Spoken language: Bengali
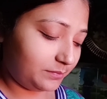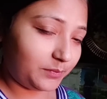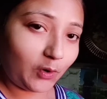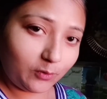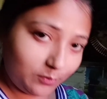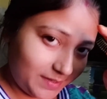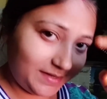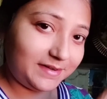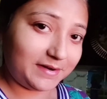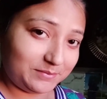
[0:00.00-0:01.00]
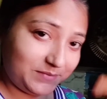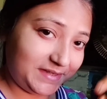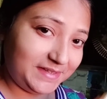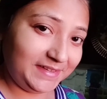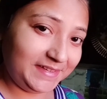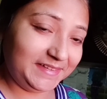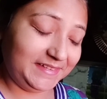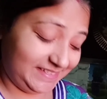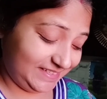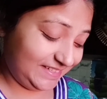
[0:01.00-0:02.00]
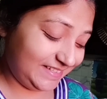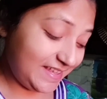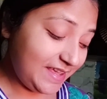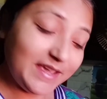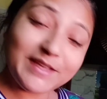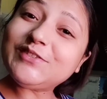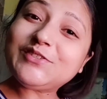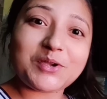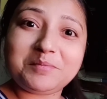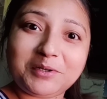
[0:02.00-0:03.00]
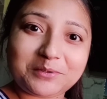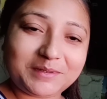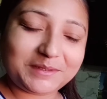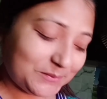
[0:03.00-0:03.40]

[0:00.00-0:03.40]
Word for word: ভগবানের নাম নিয়ে জয় বড় মা